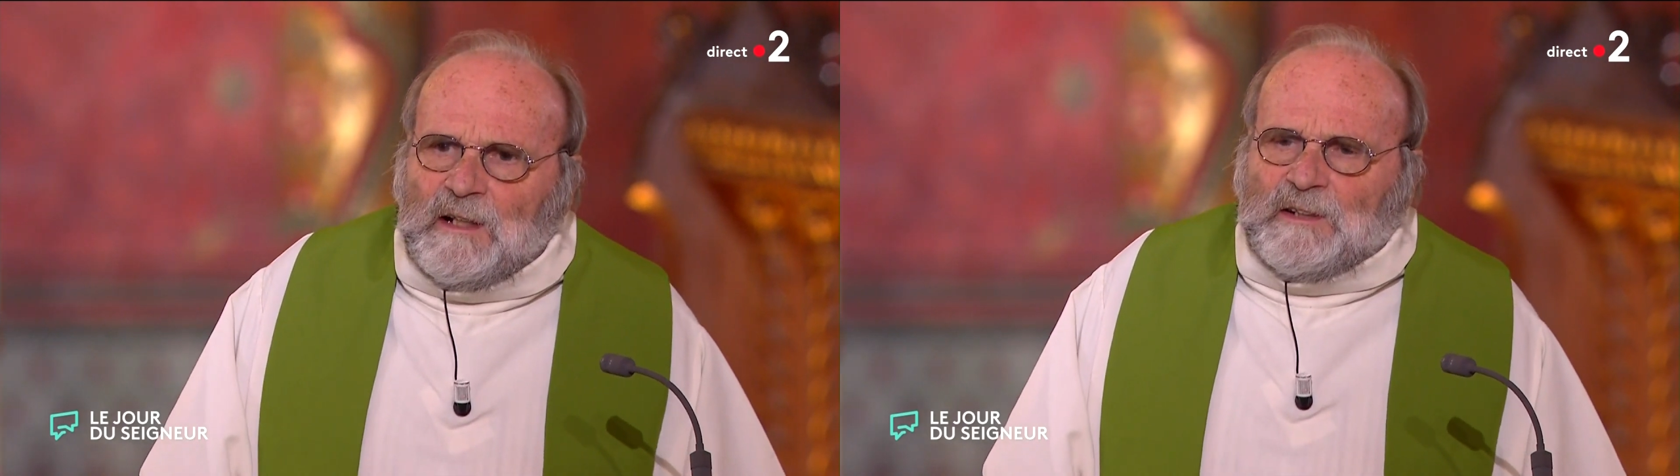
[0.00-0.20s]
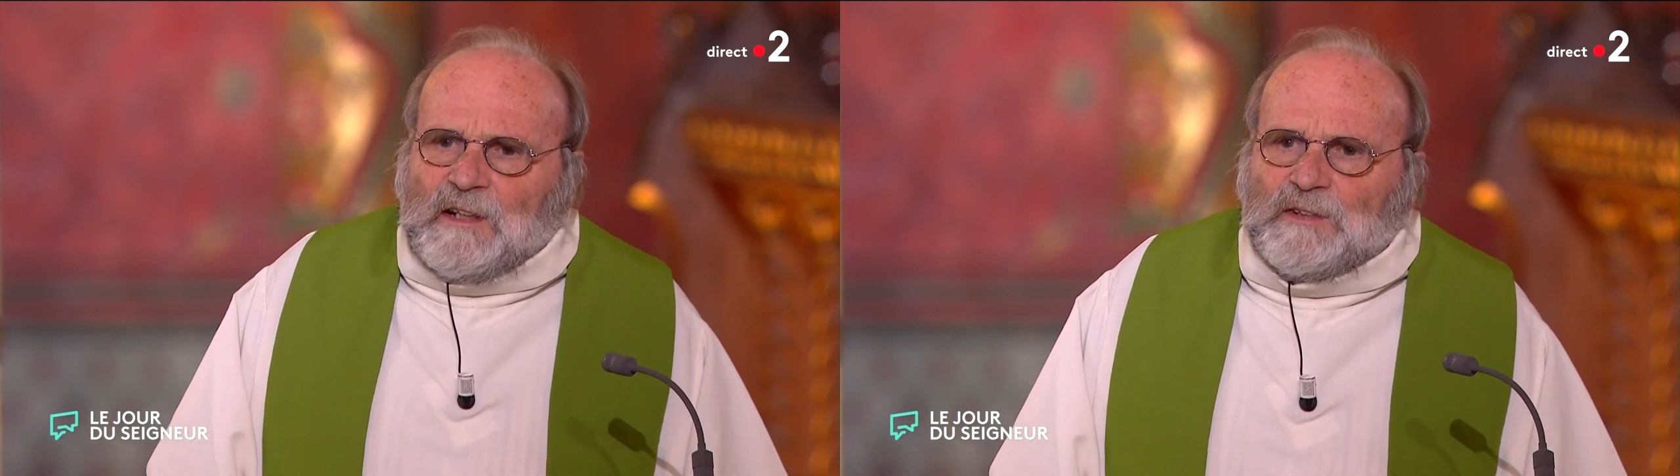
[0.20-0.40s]

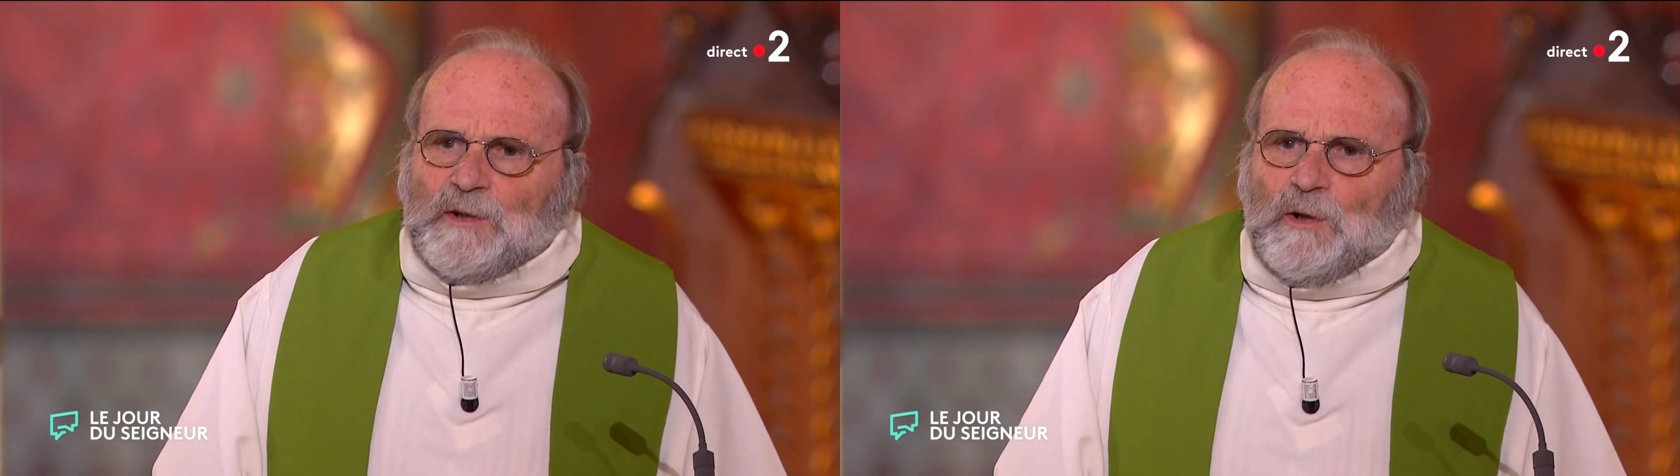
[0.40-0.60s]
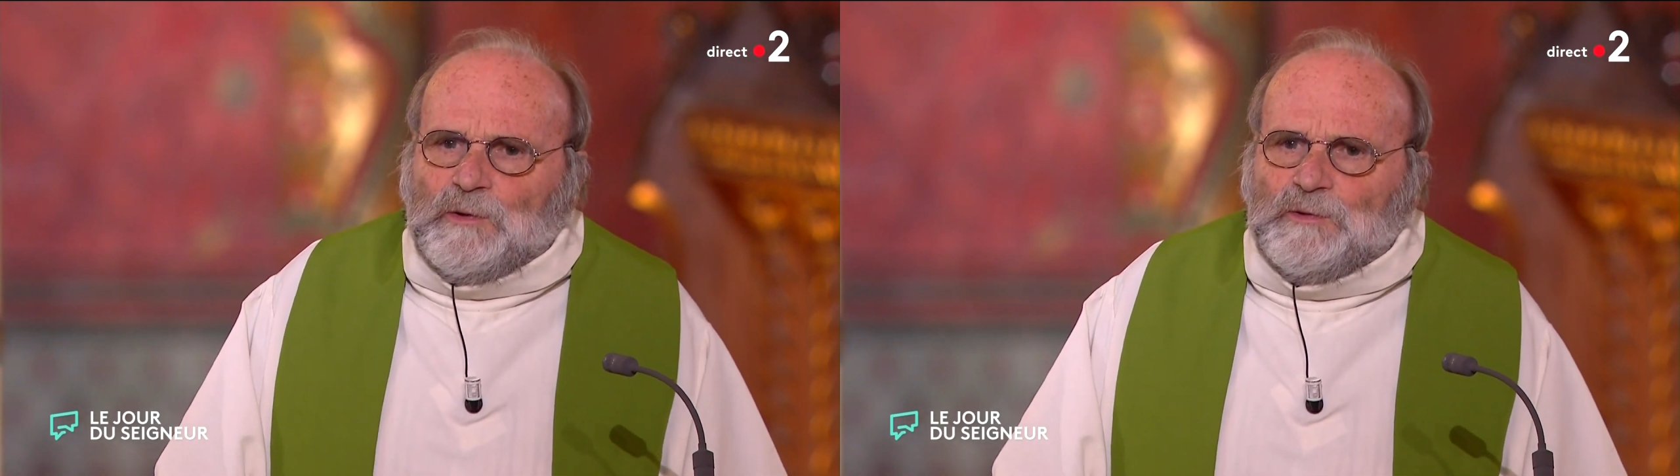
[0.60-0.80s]

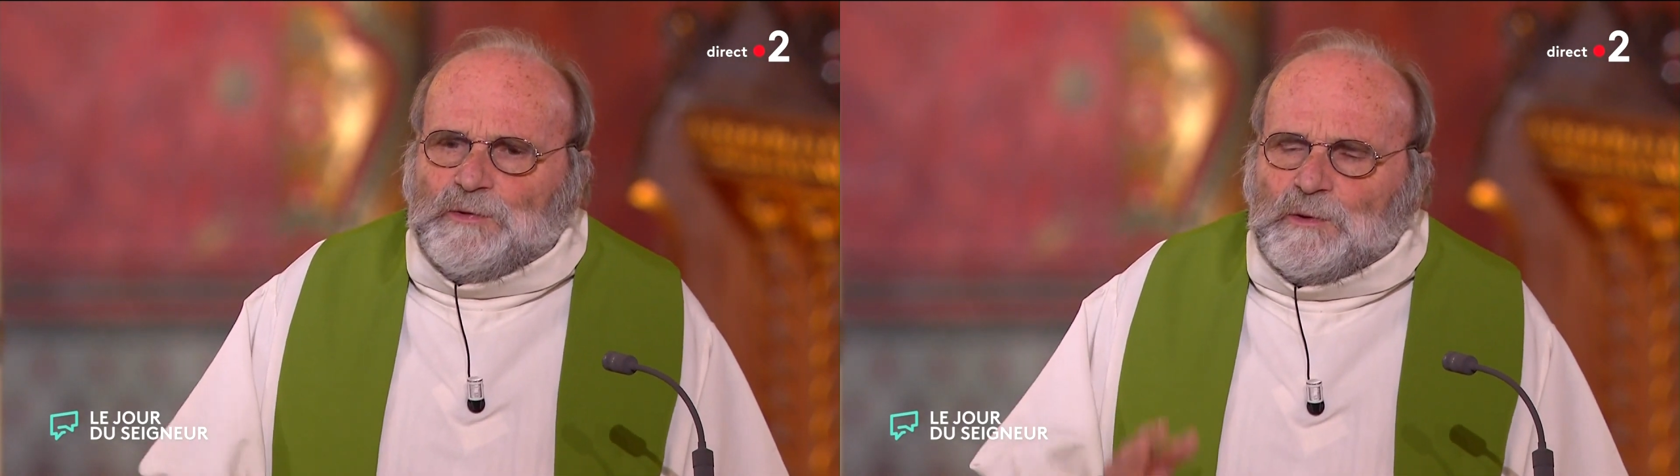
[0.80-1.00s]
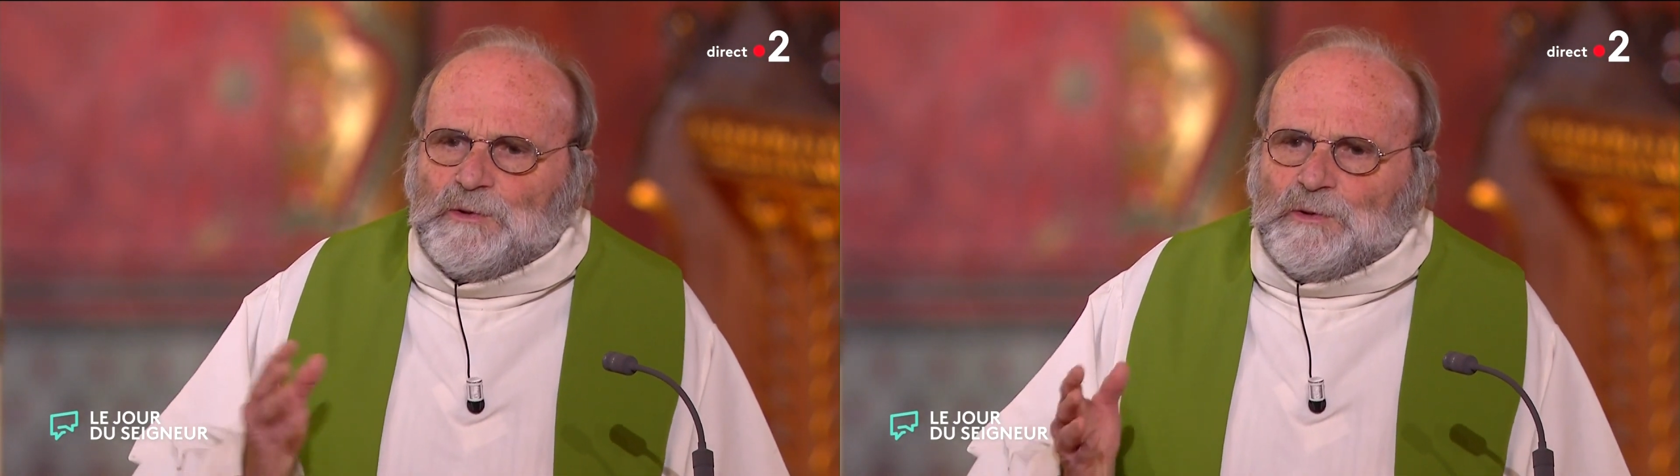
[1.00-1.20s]
exerçant une
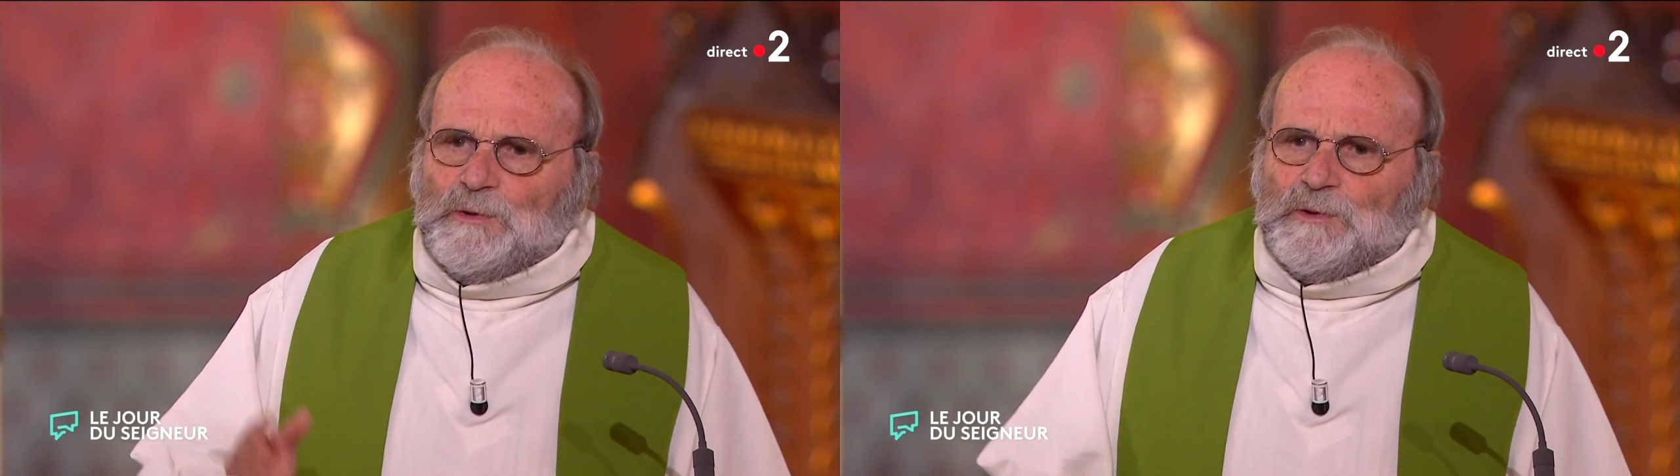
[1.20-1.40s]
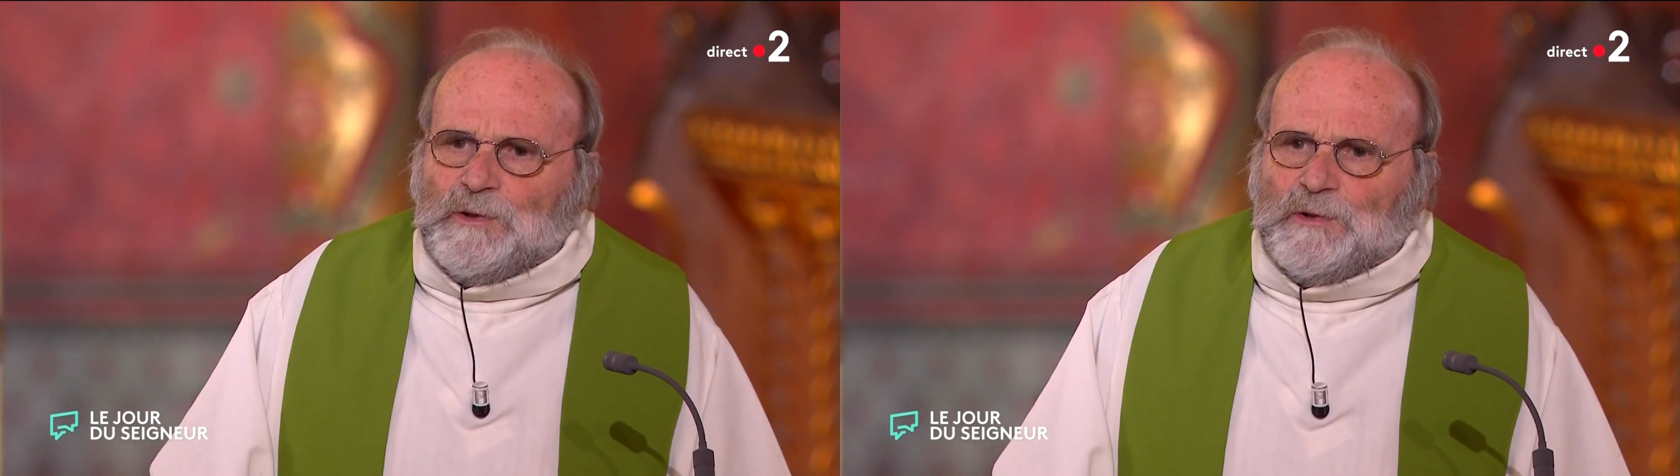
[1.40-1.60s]

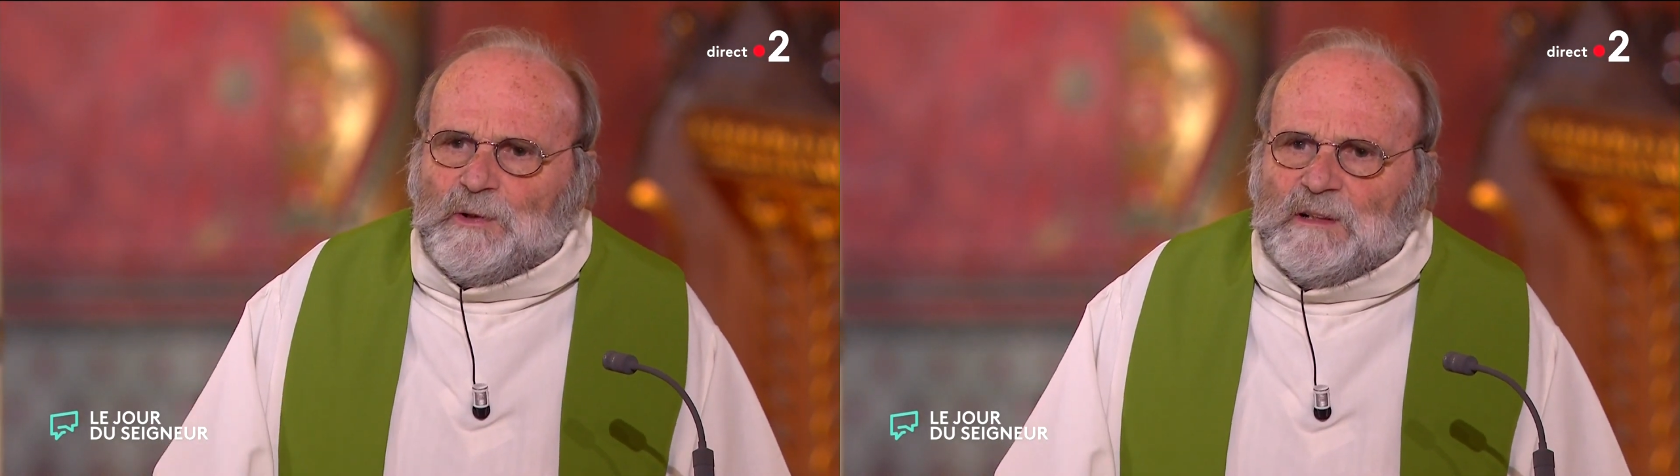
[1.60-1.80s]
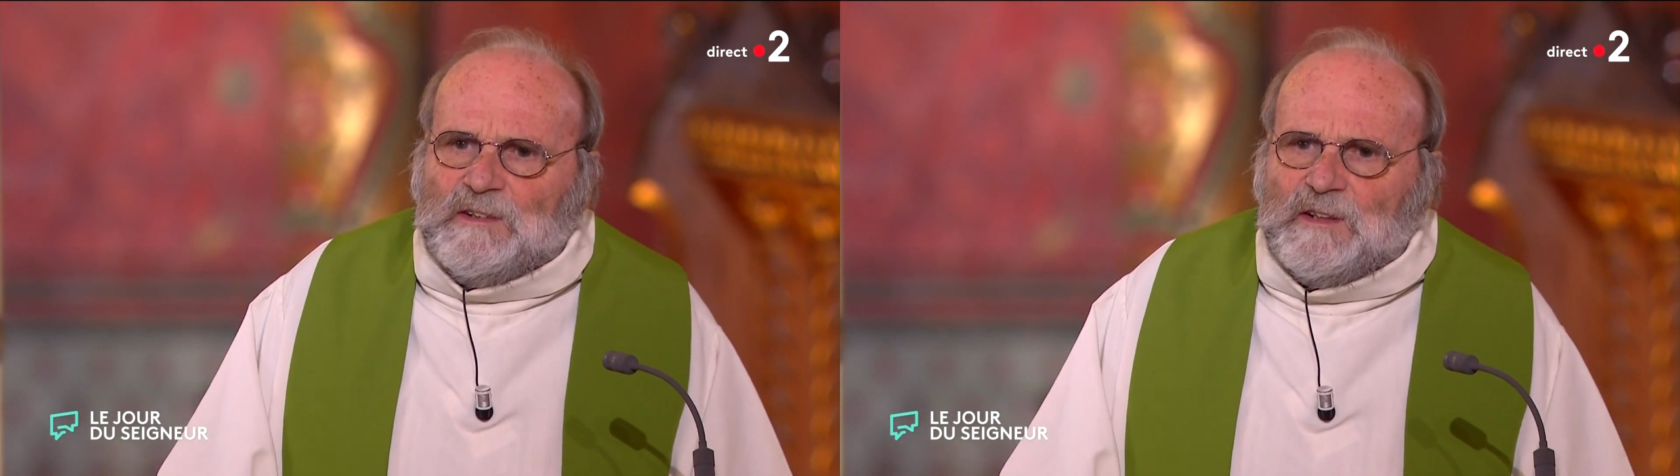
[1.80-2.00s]
fonction
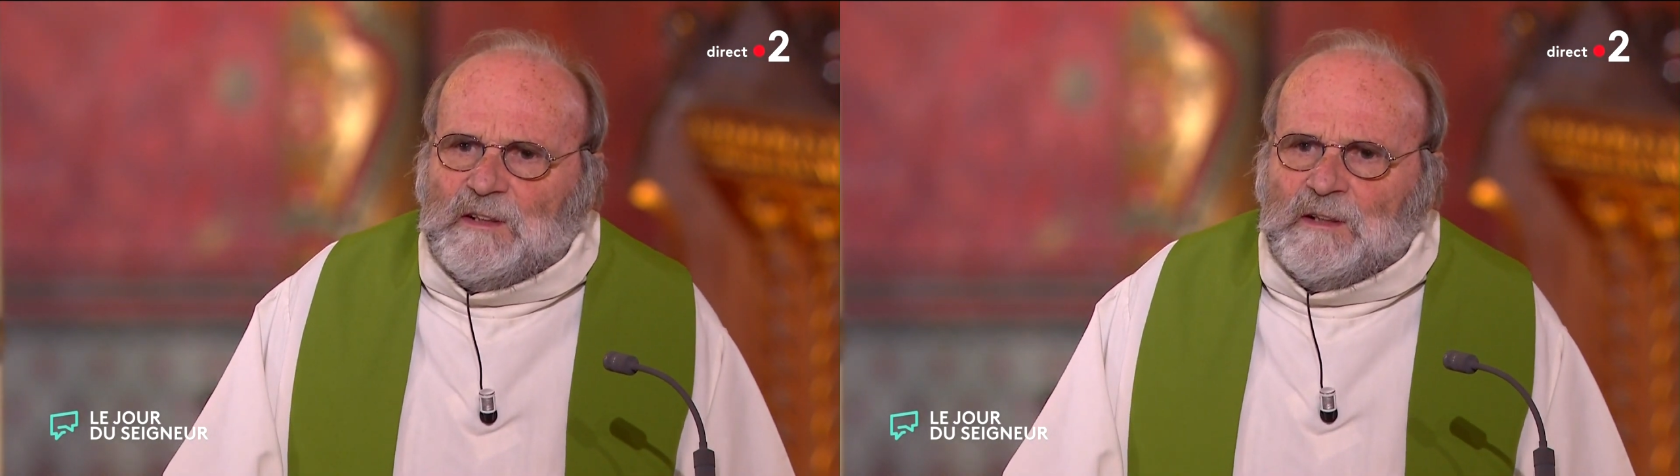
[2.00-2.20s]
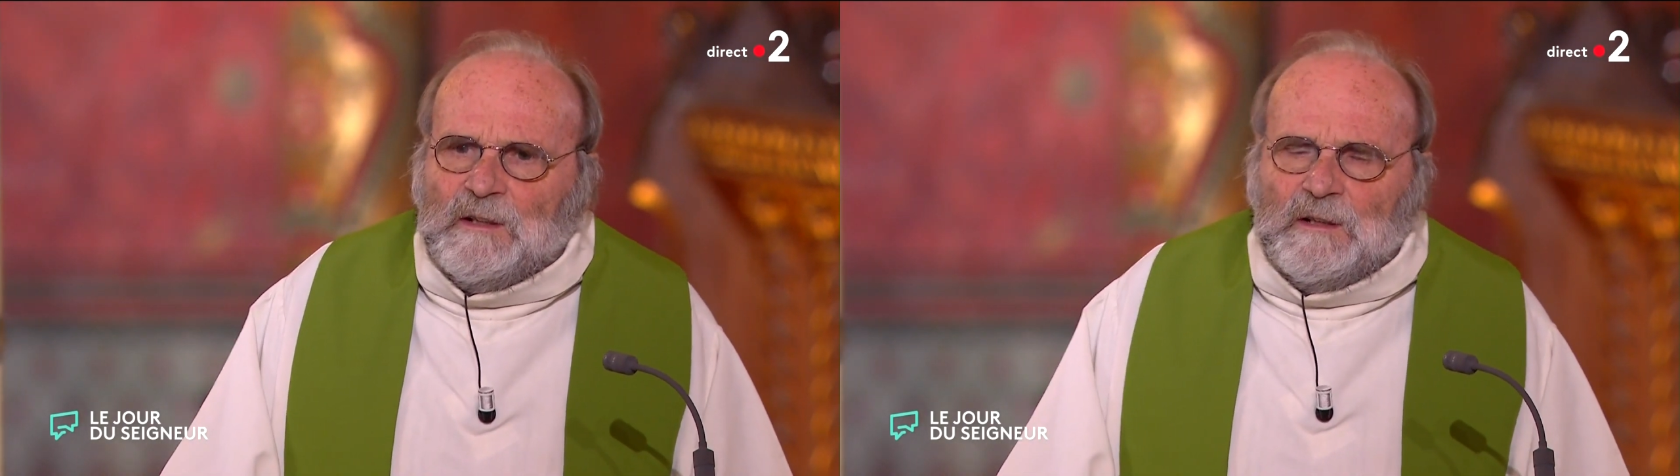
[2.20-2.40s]

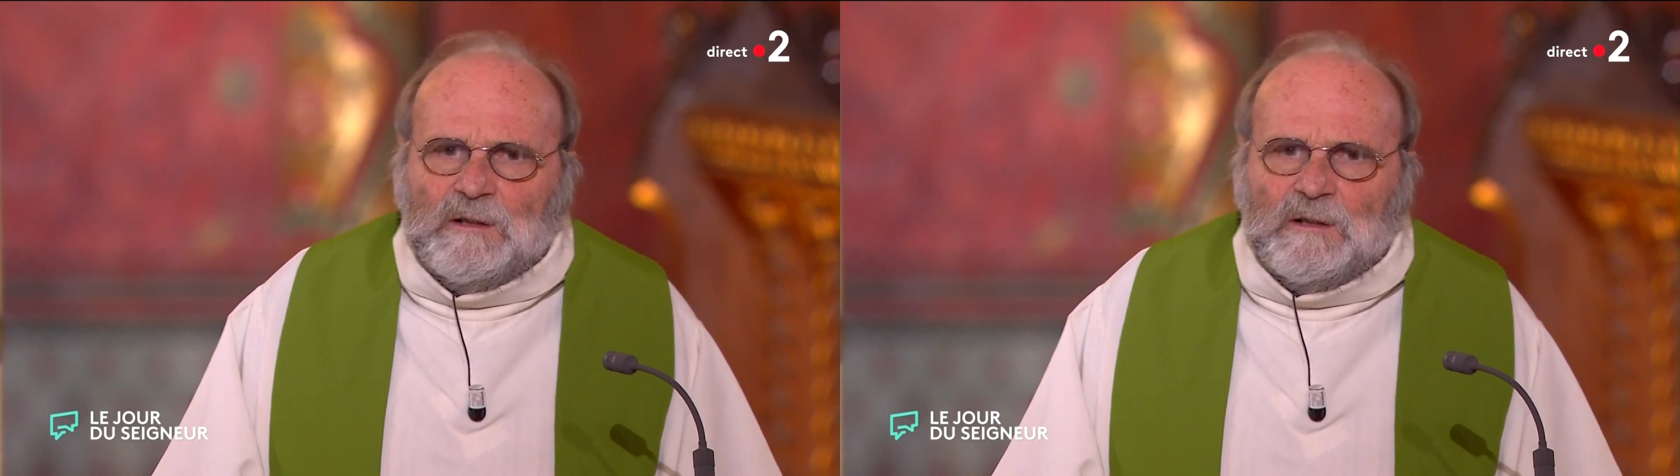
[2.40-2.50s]
d'autorité